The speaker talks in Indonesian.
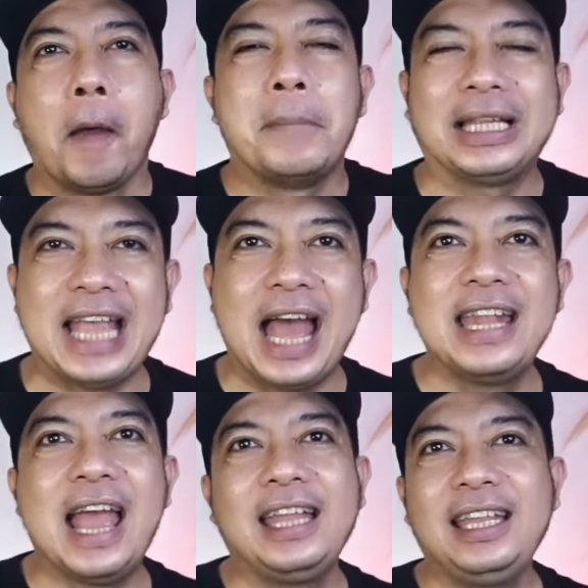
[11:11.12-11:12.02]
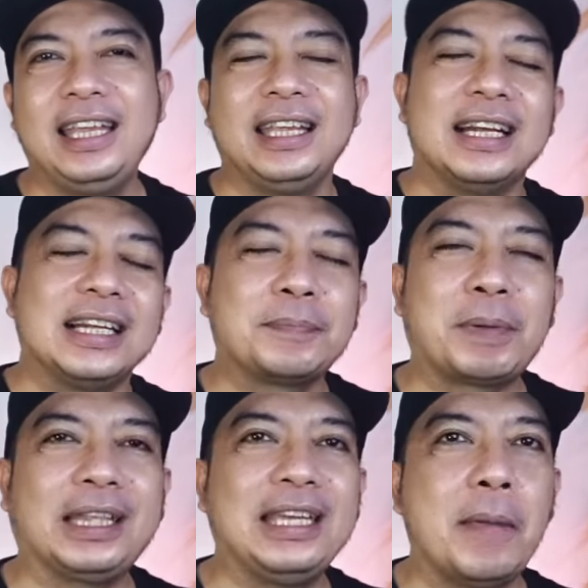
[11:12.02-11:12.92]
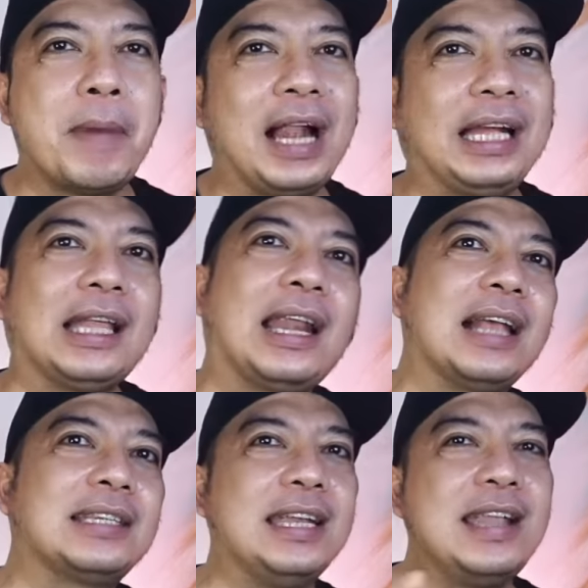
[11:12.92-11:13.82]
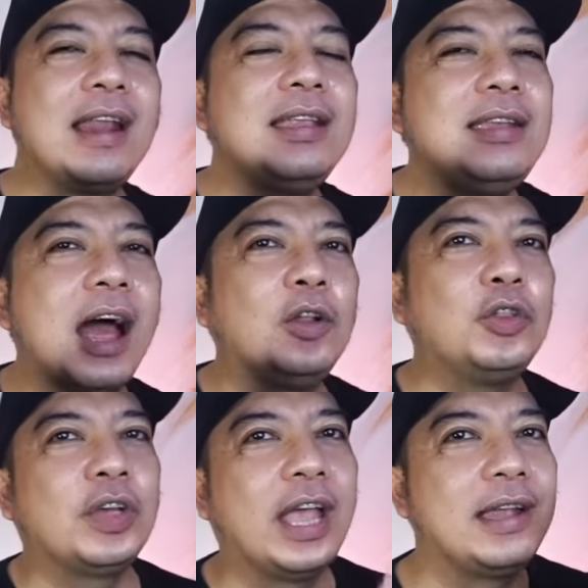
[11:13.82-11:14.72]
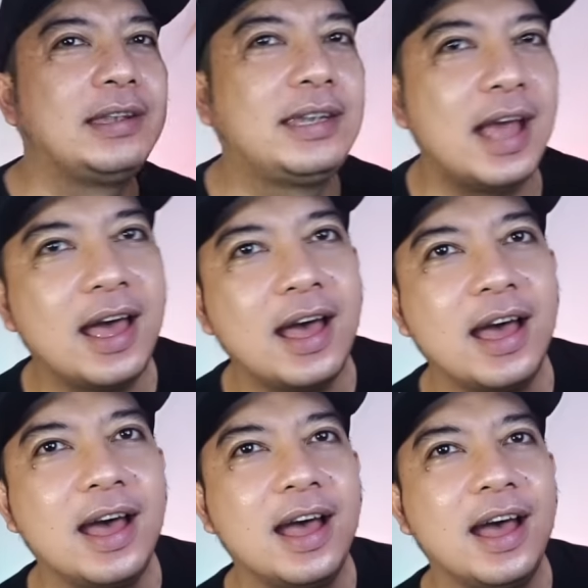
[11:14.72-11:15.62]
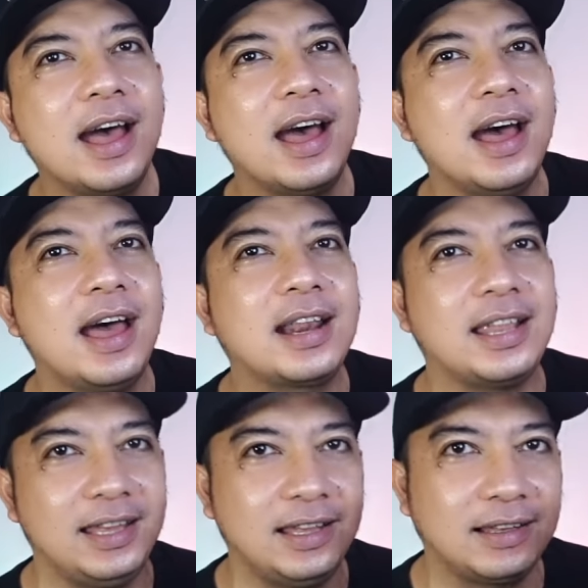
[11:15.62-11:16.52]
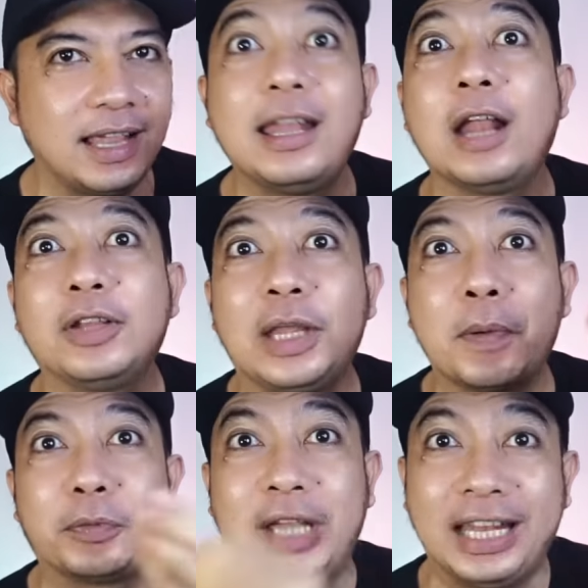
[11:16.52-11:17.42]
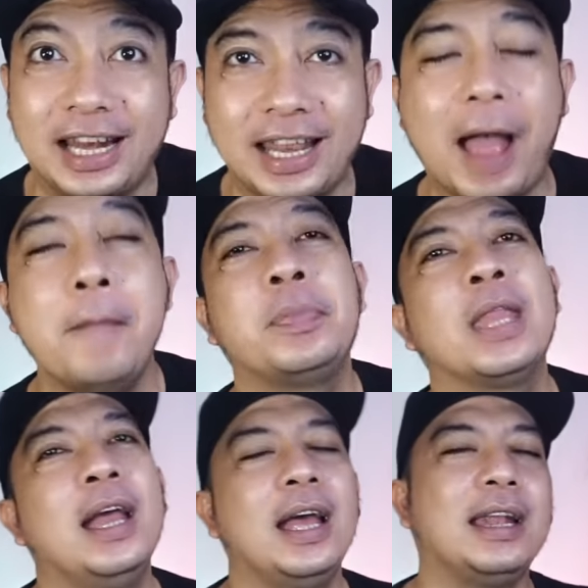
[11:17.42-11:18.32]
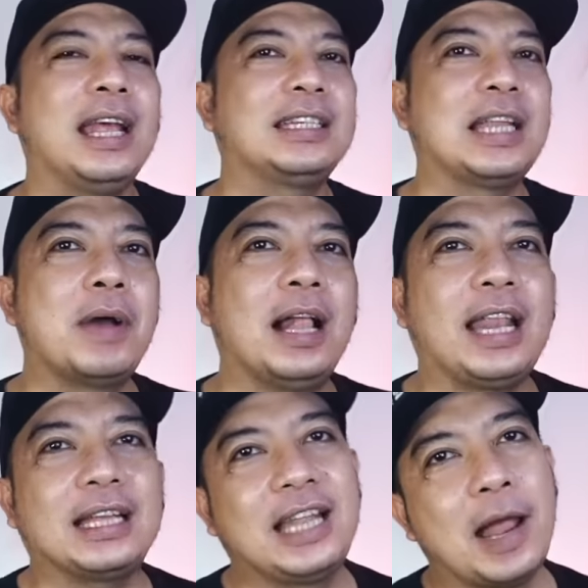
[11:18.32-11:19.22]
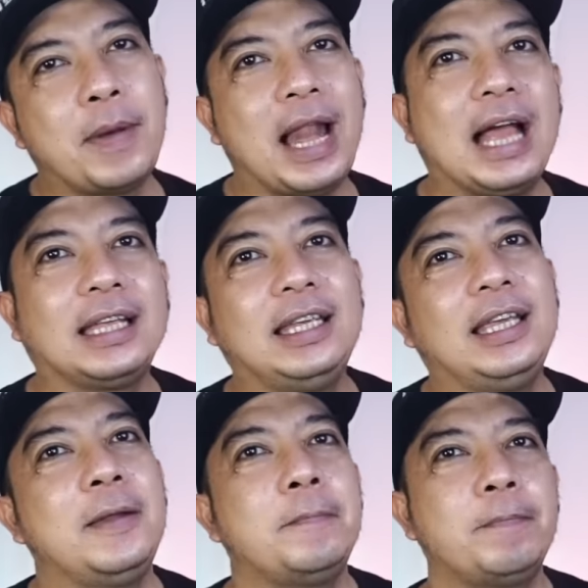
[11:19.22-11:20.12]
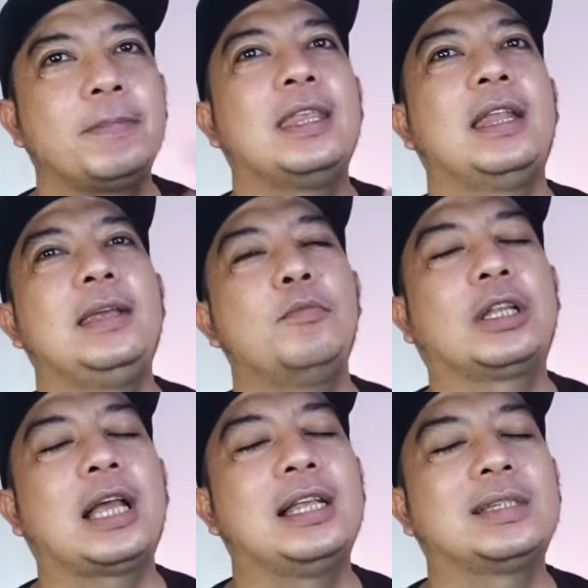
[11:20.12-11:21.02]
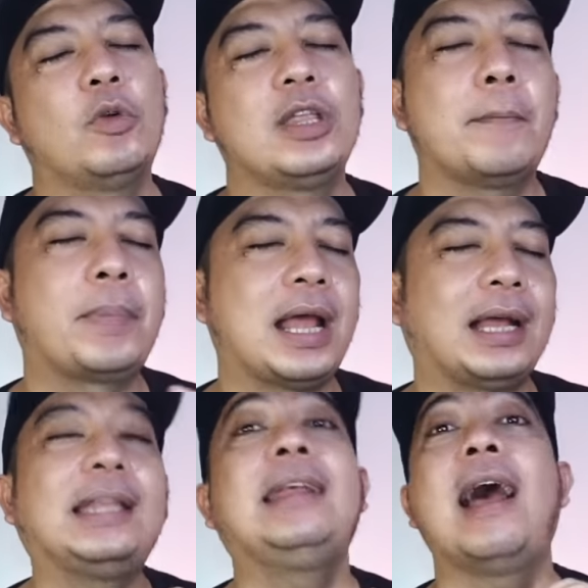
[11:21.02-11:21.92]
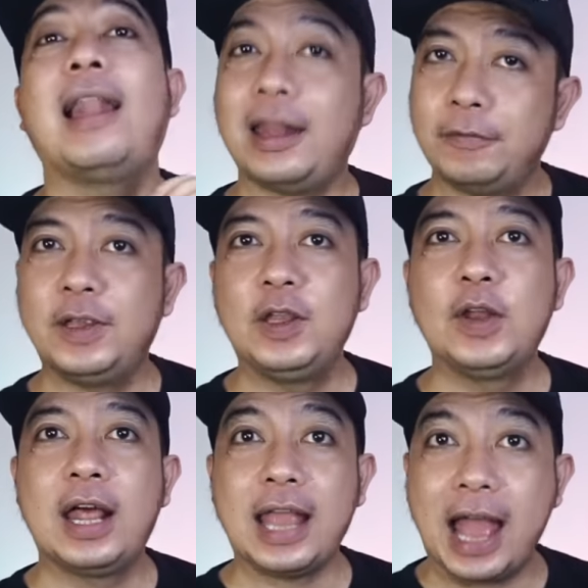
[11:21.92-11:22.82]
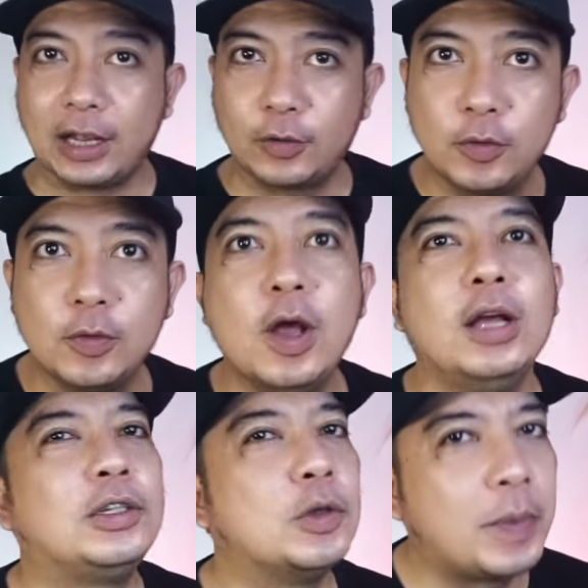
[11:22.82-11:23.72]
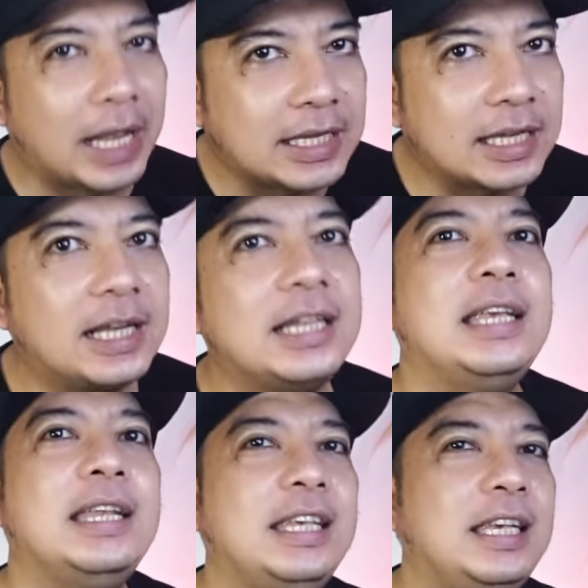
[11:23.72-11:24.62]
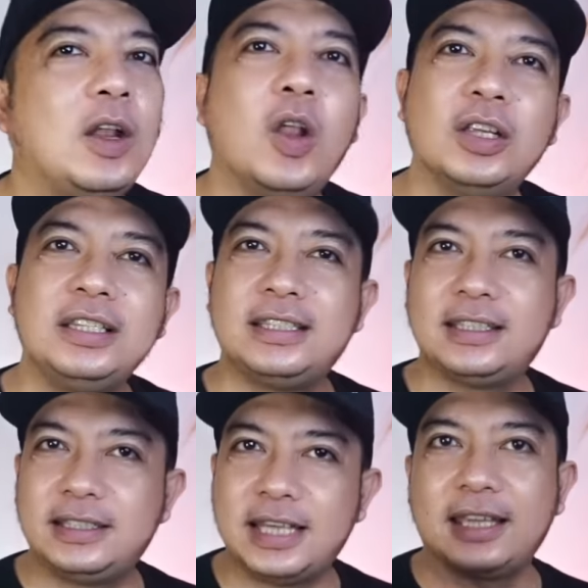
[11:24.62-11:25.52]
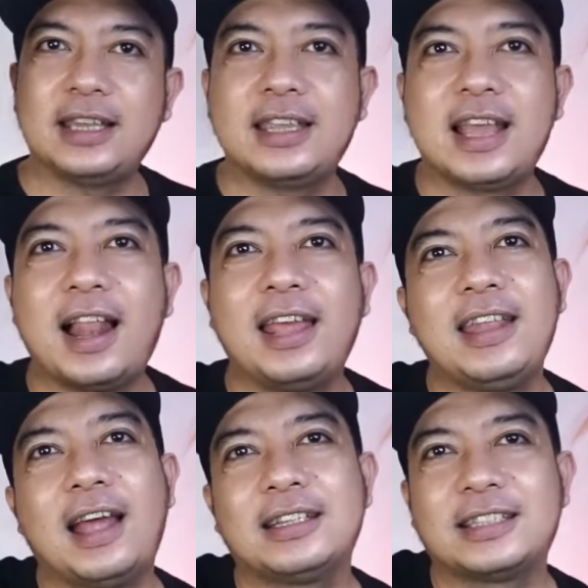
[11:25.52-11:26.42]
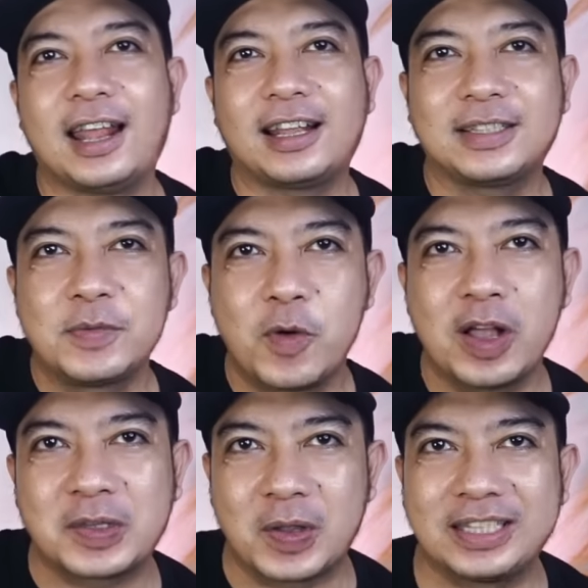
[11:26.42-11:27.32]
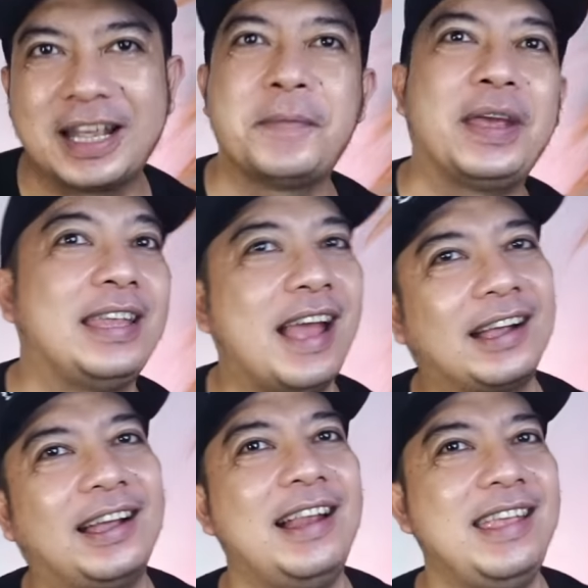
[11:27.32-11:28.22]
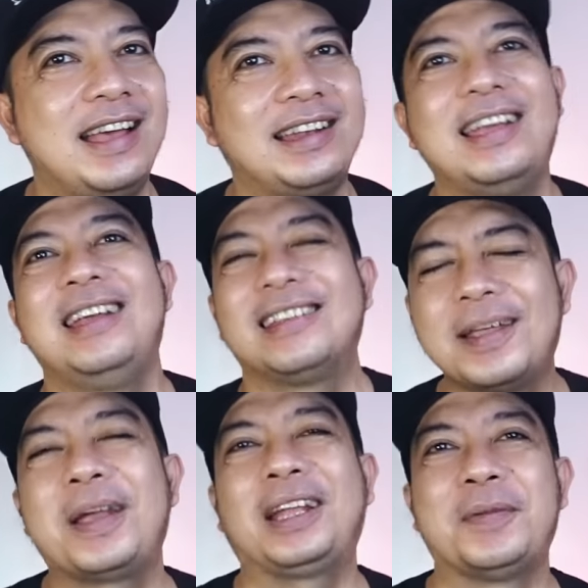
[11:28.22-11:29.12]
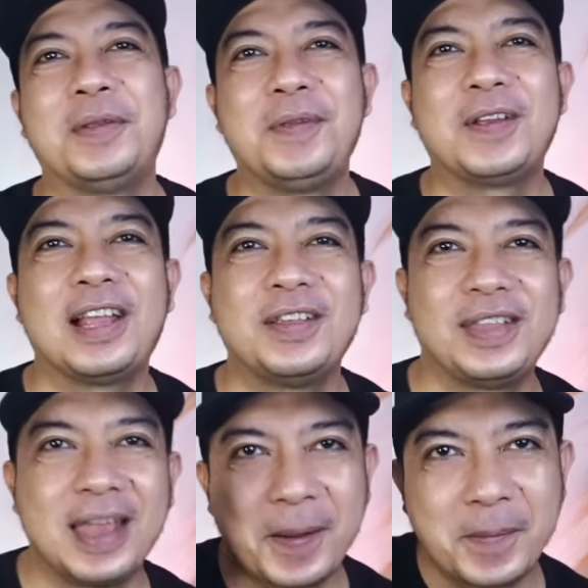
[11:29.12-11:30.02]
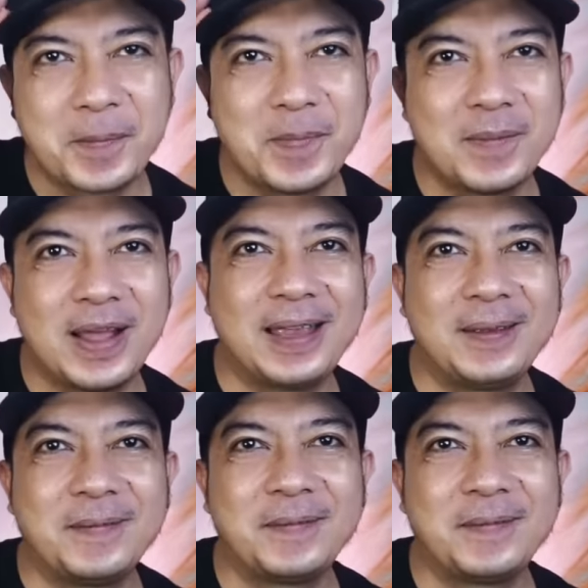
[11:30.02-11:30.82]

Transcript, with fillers: masih ada ini sepertinya yang bakal kita reaksiin dari Dangdut Together eh Dangdut K-pop Together ya next kita bakal reaksiin apa lagi jadi buat kalian semua yang pernah ketinggalan video dari aku Subrek channel ini loncengnya nyalain dan share ke semua sosial media kalian Sampai ketemu di video selanjutnya. Bye-bye.